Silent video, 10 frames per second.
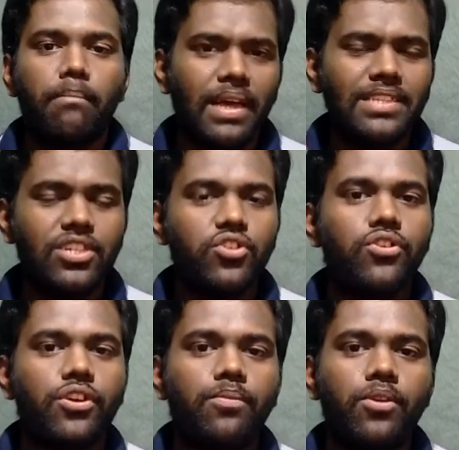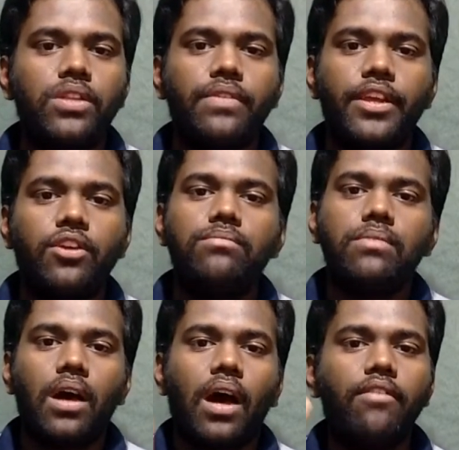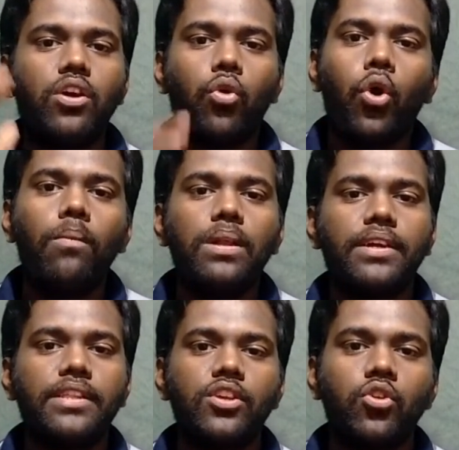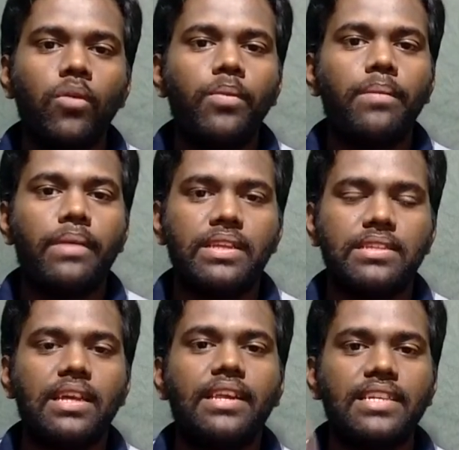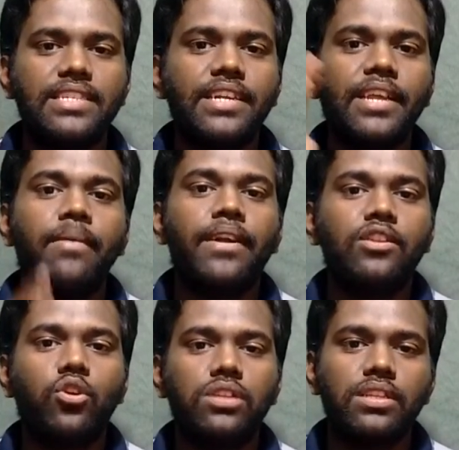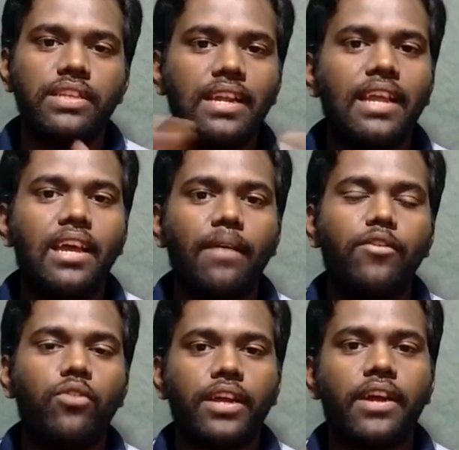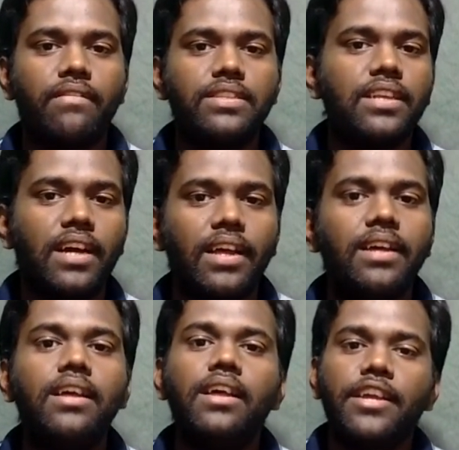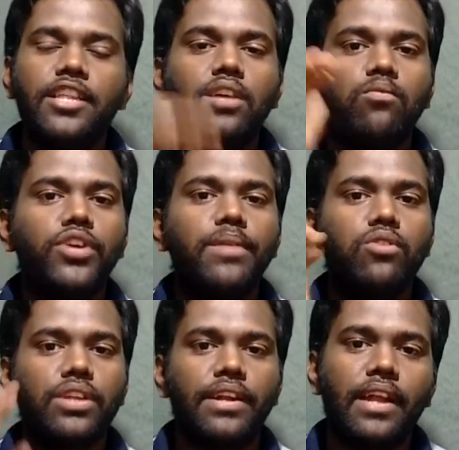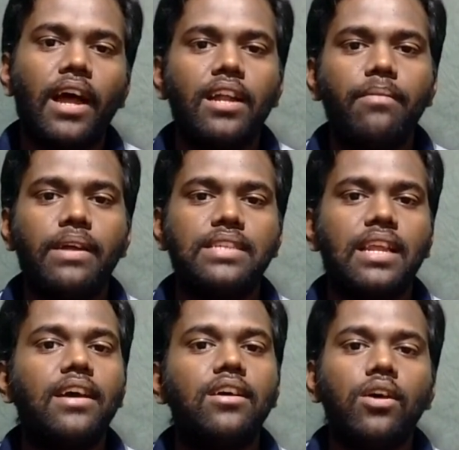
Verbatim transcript: மேன்செஸ்டர் பொறுத்த வரைக்கும் அவங்க ஹோம்ல நடந்த யூரோப்பியன் மேட்சஸ்ல ரஷ்யன் டீம் கிட்ட தோத்தது இல்ல அப்படின்னு ஒரு ரெக்கார்டை வச்சிருக்காங்க இதுக்கு முன்னாடி முதல்ல நாலு மேட்ச்ல